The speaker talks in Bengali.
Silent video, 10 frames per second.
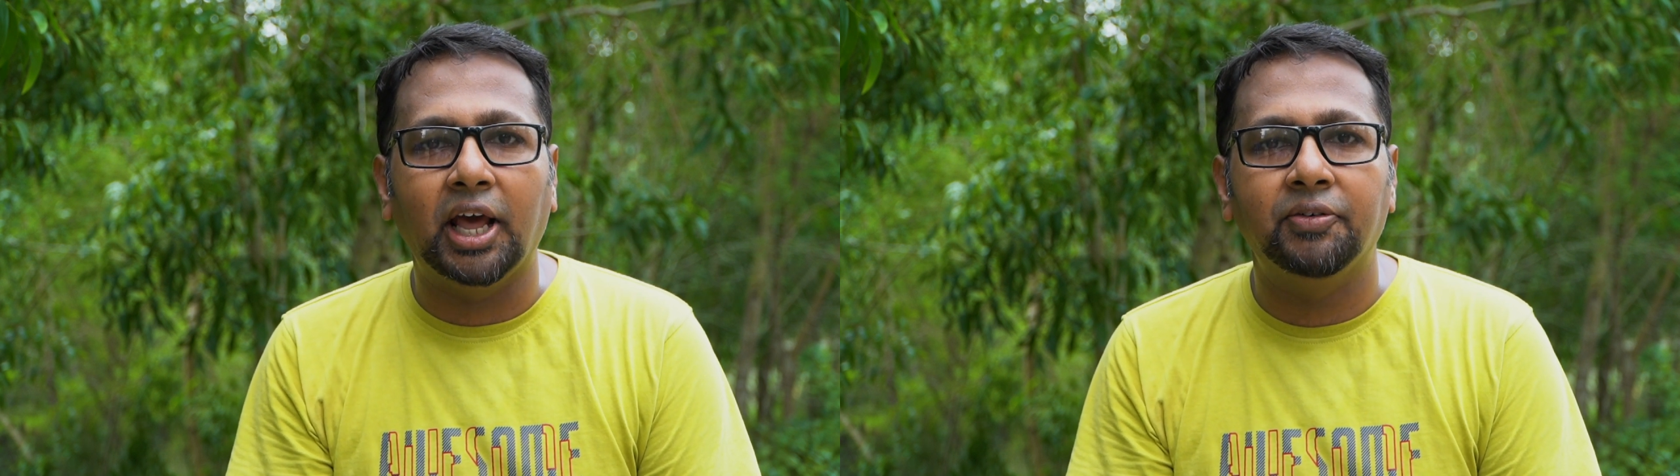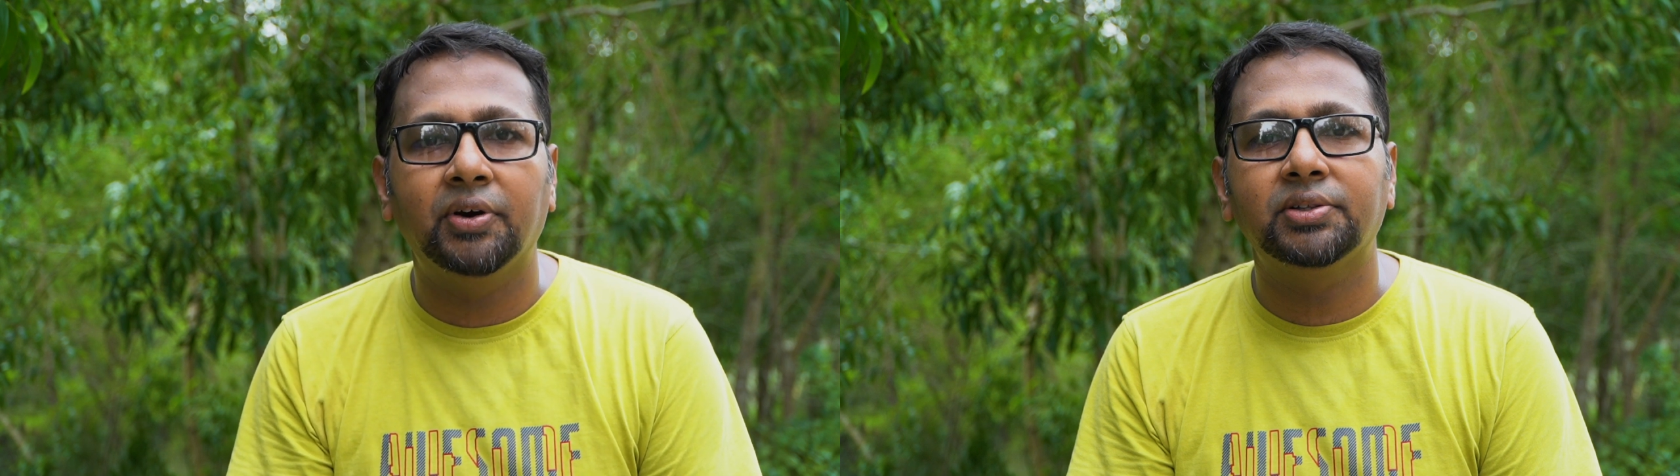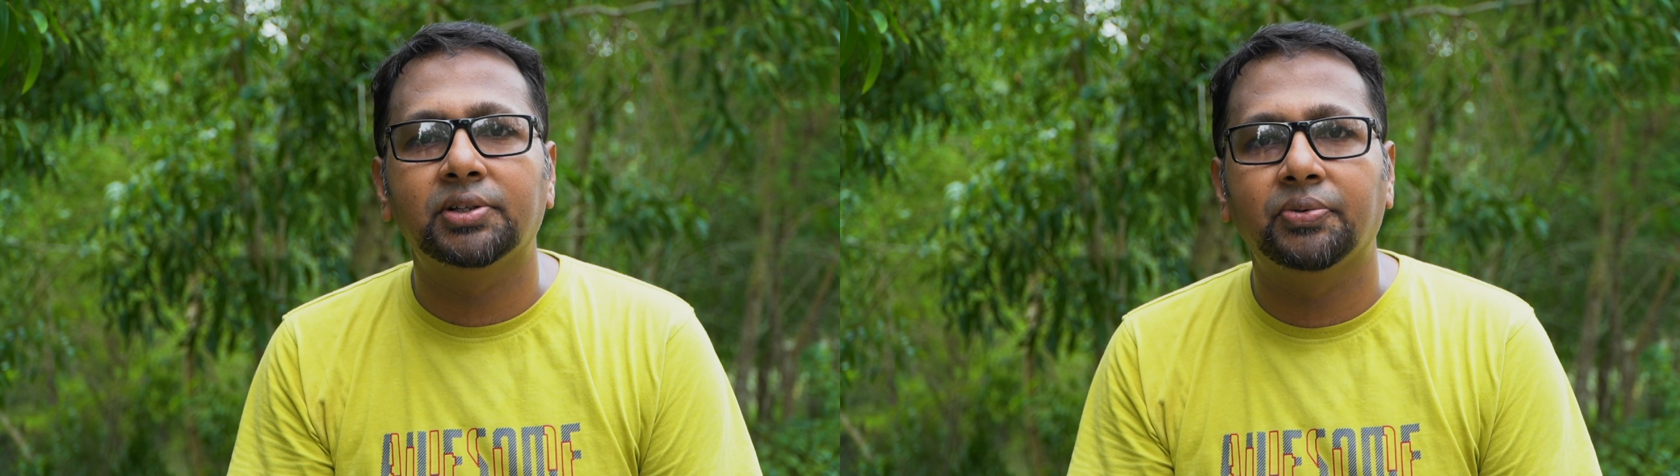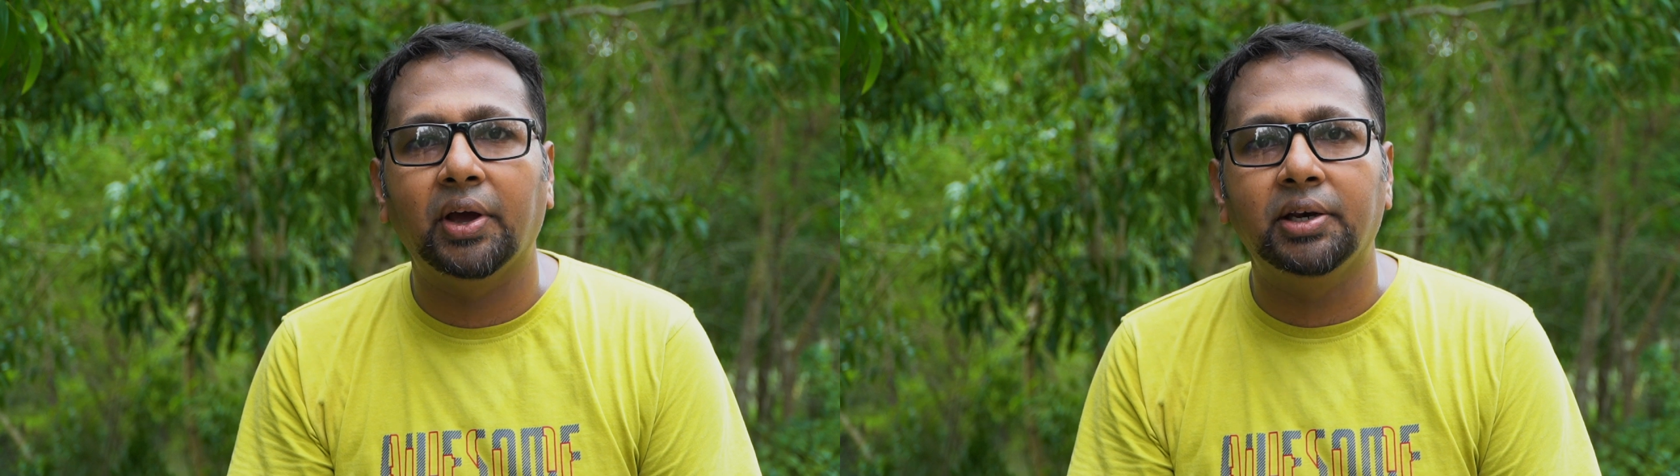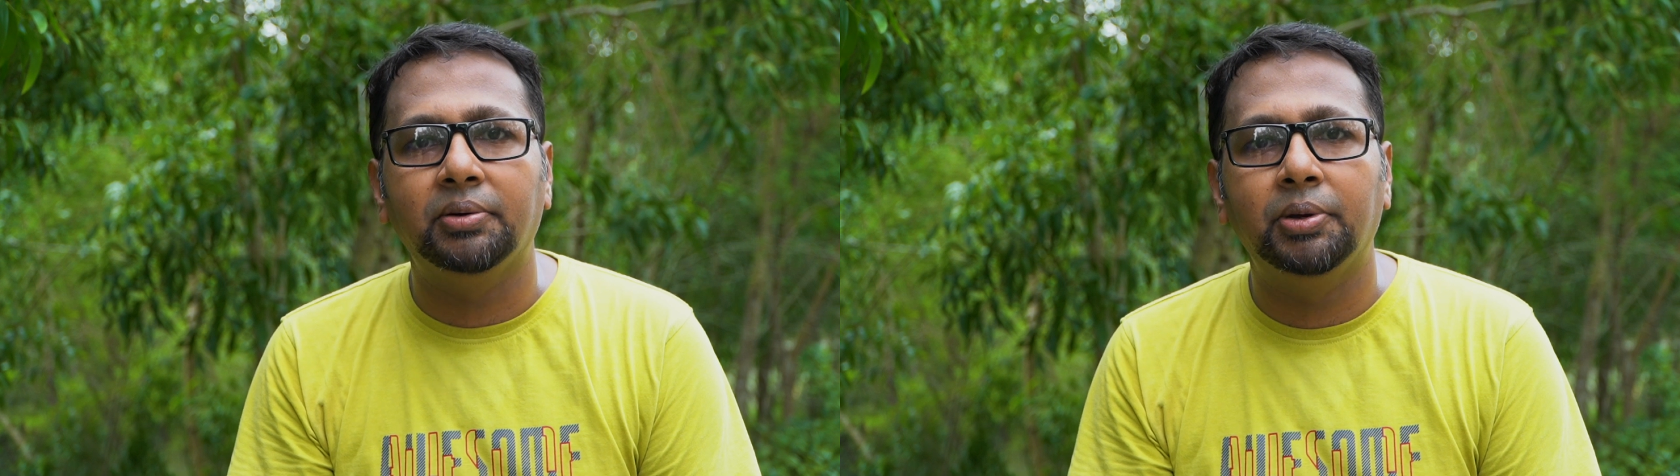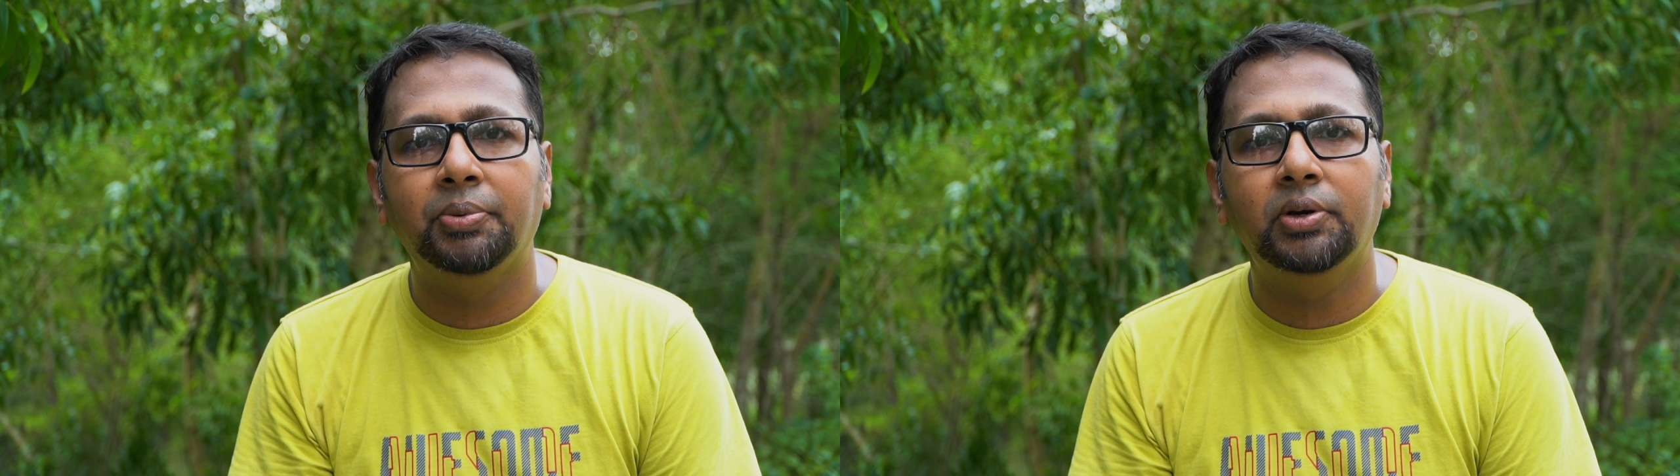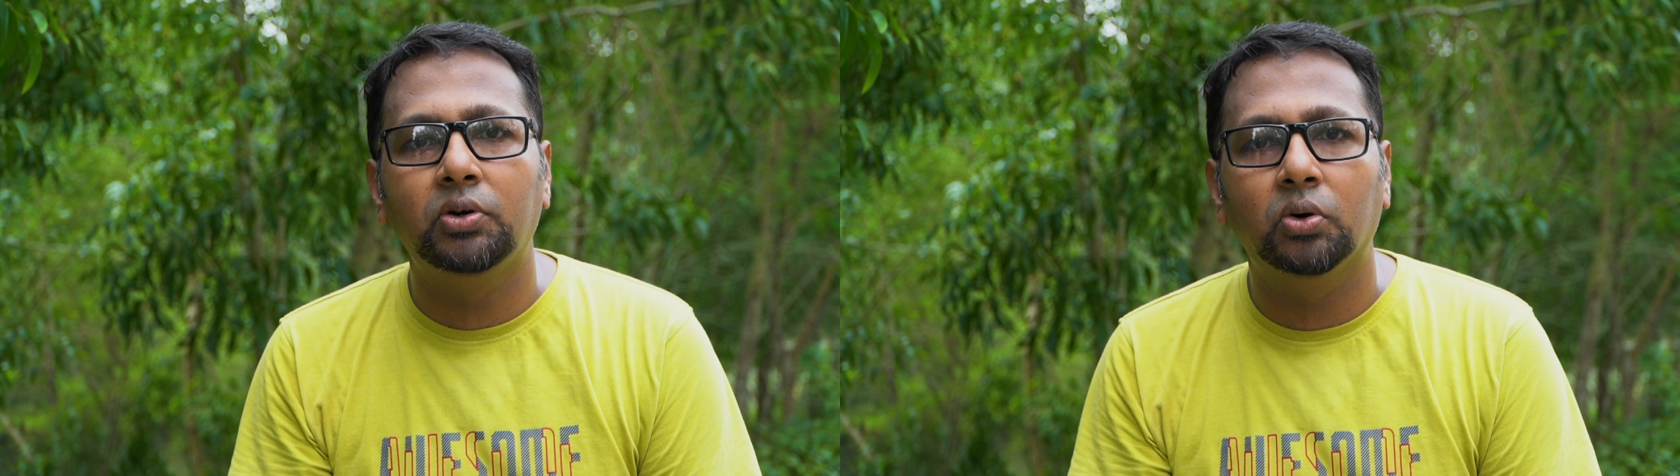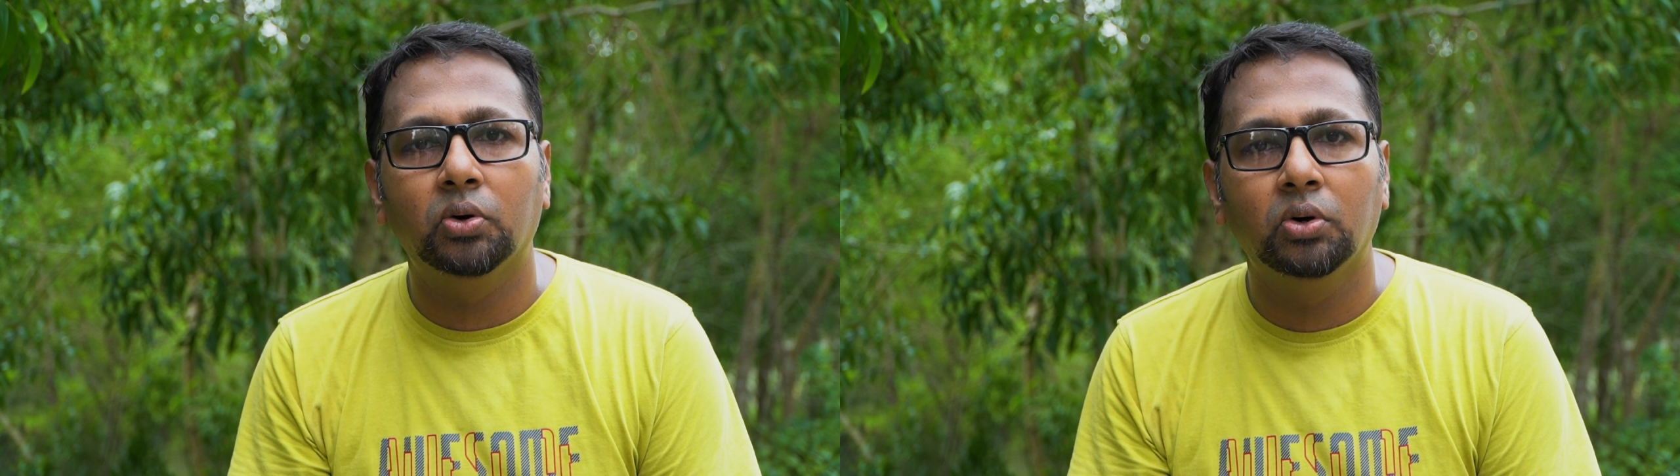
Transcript: ডাইভার্সিফাইড বিভিন্ন